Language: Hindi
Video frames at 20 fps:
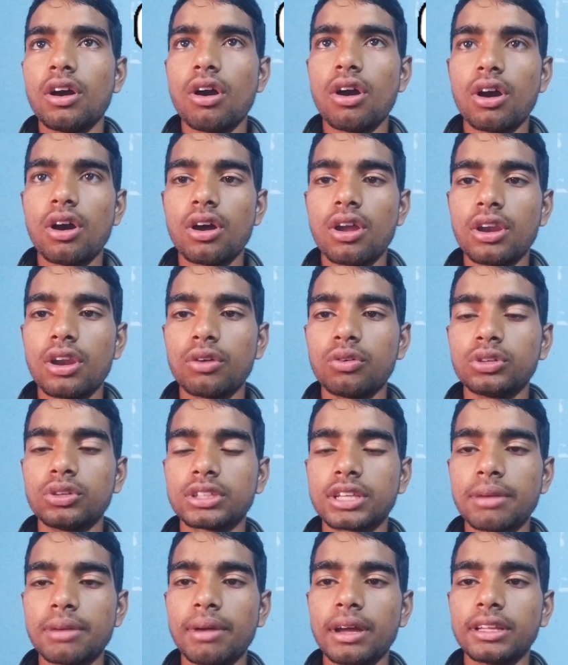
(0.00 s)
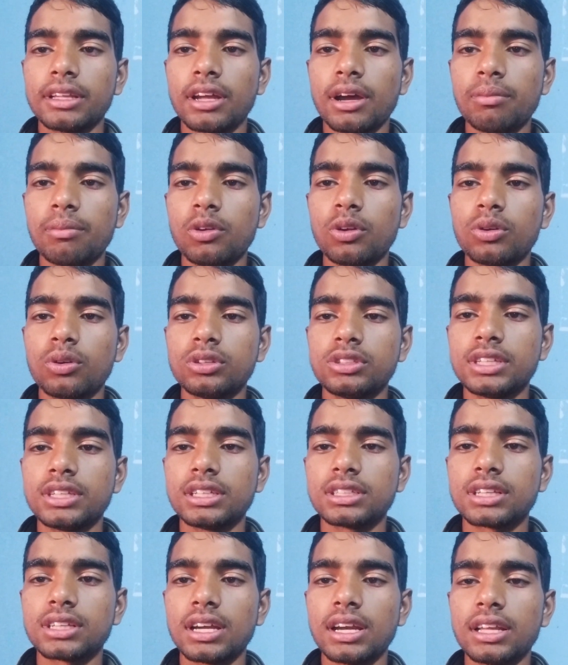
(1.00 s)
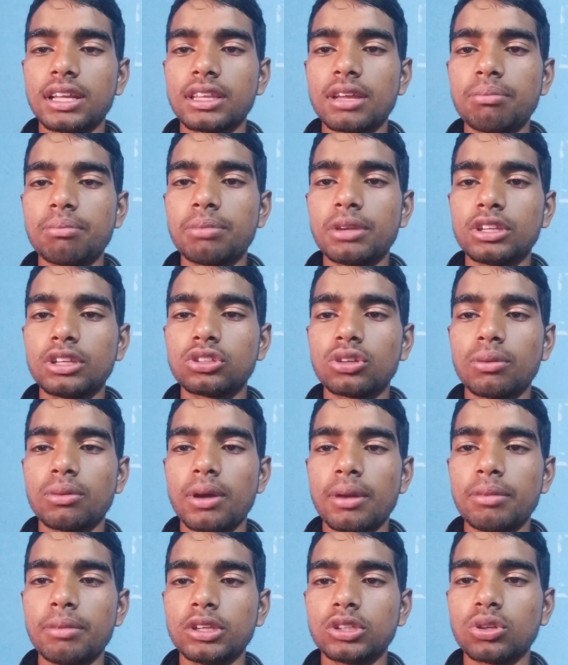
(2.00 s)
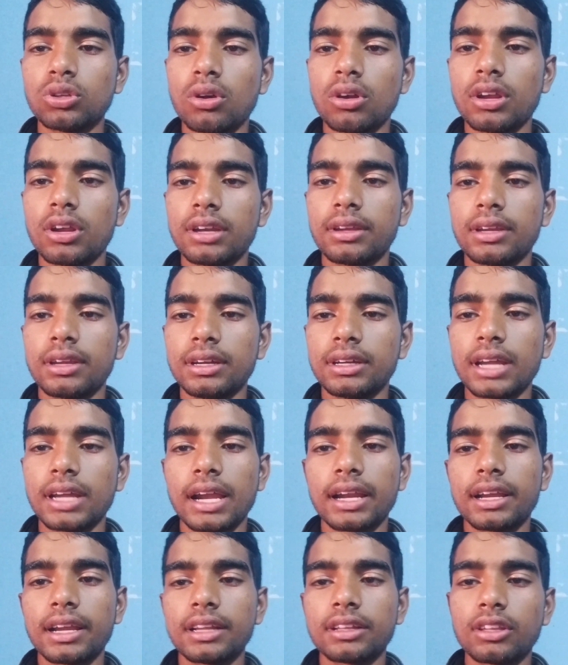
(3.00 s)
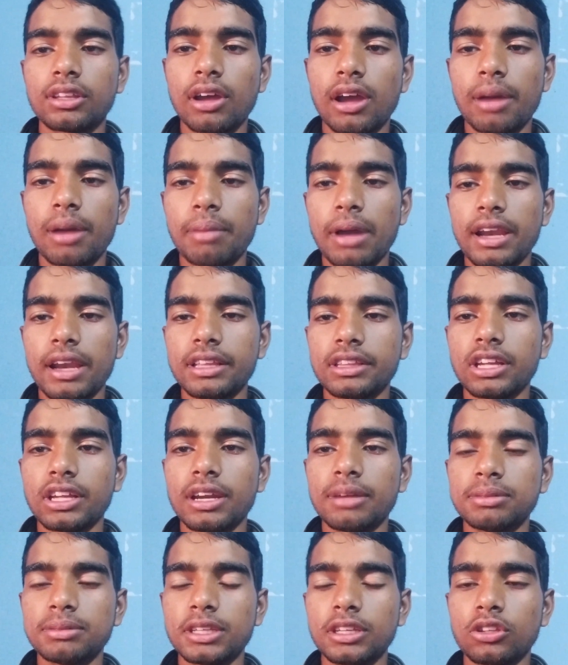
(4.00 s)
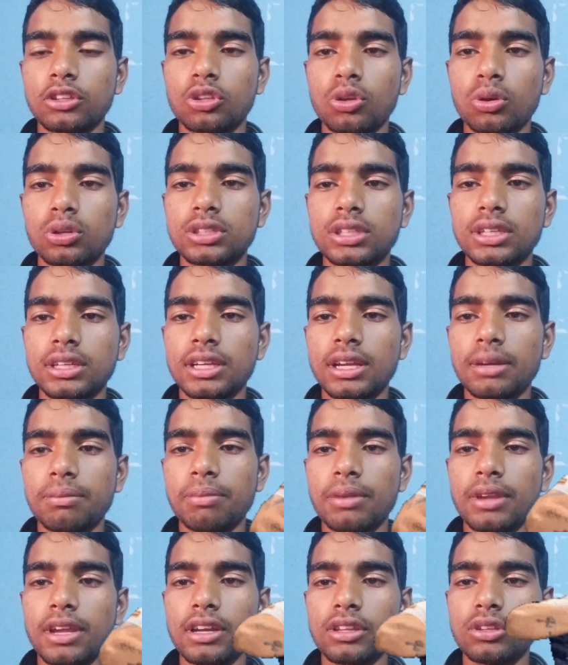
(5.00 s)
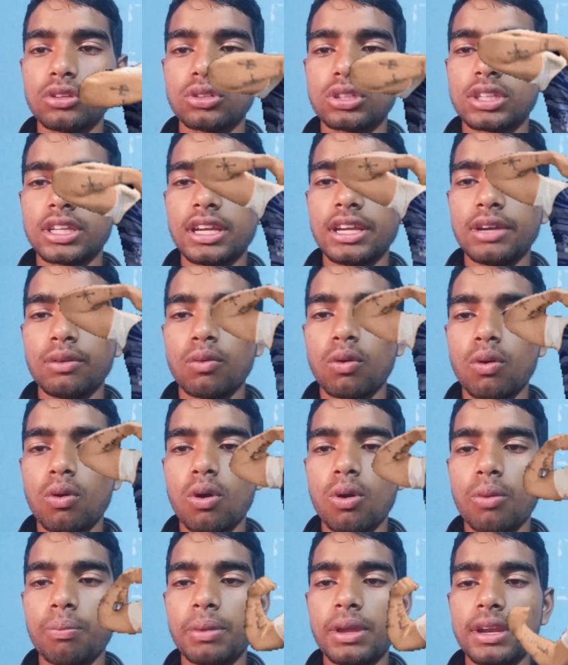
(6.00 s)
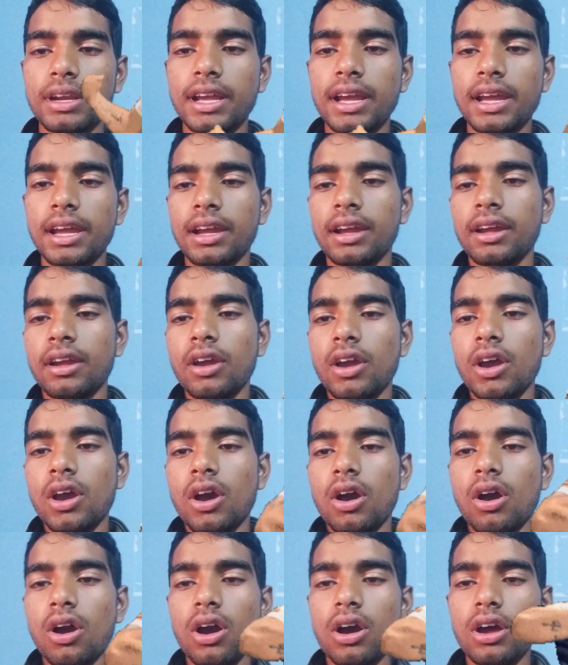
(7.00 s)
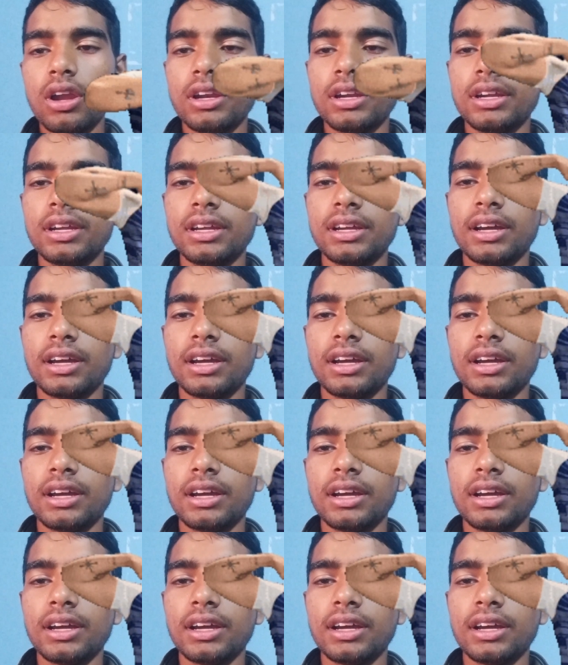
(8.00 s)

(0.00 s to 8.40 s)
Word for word: और उसके बाद हम लोग को चेस करना था 20 ओवर में 100 रन की टारगेट तो हमारे तरफ से दो सीनियर प्लेयर जो थे वो ओपन गए और